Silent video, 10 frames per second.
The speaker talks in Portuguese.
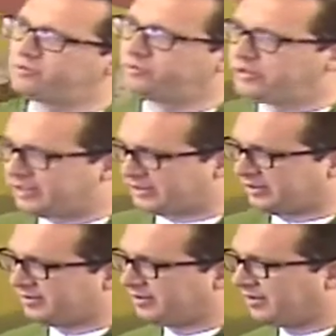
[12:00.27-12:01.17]
bonita:
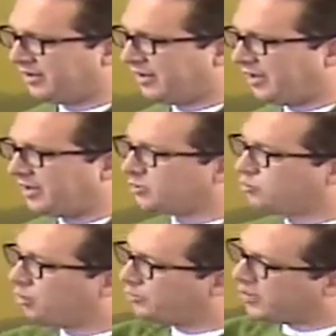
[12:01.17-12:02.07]

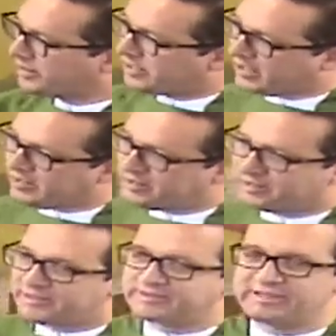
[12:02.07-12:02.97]
Todo aquele
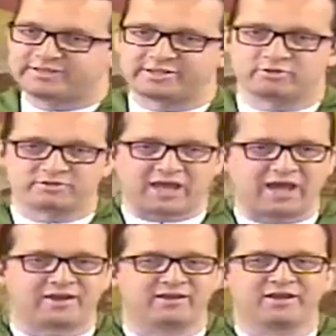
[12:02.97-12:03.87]
que se
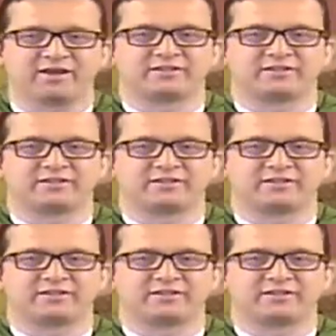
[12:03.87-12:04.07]
exaltar